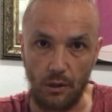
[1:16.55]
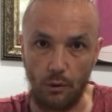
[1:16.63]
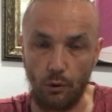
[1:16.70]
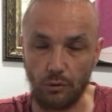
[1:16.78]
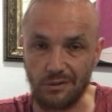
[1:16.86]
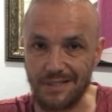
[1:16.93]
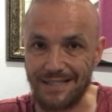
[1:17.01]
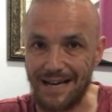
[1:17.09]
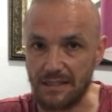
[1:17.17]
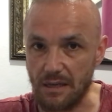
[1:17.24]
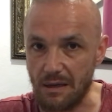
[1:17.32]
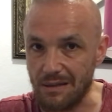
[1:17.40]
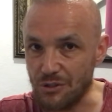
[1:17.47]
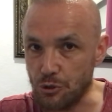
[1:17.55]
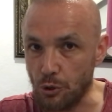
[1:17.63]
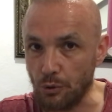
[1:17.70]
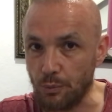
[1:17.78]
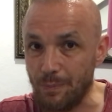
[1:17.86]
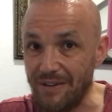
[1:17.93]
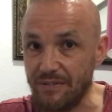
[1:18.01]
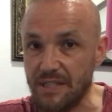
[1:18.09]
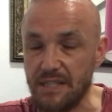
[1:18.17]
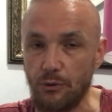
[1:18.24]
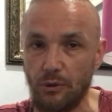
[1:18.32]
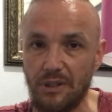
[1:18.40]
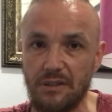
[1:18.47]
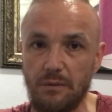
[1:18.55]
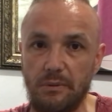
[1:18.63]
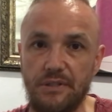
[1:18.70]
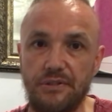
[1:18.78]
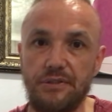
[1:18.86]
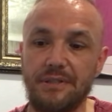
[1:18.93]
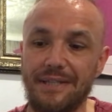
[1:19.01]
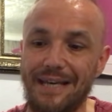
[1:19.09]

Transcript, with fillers: Orta sahada çok mevkide oynatabilirsiniz.